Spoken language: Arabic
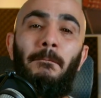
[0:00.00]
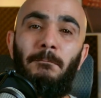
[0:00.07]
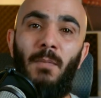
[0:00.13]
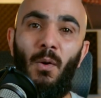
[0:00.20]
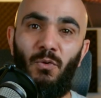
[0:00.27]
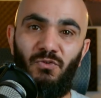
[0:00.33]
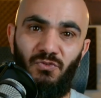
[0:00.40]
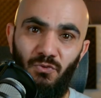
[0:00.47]

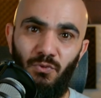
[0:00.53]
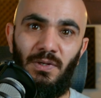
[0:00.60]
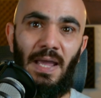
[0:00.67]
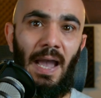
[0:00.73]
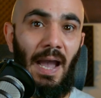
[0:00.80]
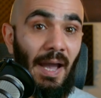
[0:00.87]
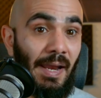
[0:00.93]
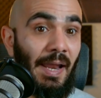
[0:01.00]

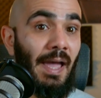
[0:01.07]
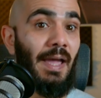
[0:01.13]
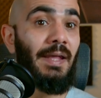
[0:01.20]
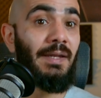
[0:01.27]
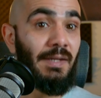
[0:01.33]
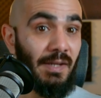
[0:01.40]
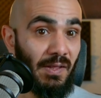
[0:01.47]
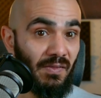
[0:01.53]
موجوده على
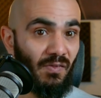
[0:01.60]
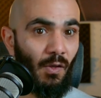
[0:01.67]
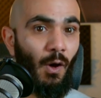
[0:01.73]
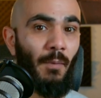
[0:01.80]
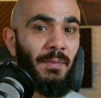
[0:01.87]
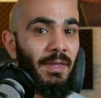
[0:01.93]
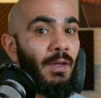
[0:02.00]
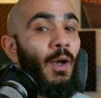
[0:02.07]

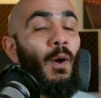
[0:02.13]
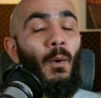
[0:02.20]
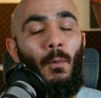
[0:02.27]
نظامي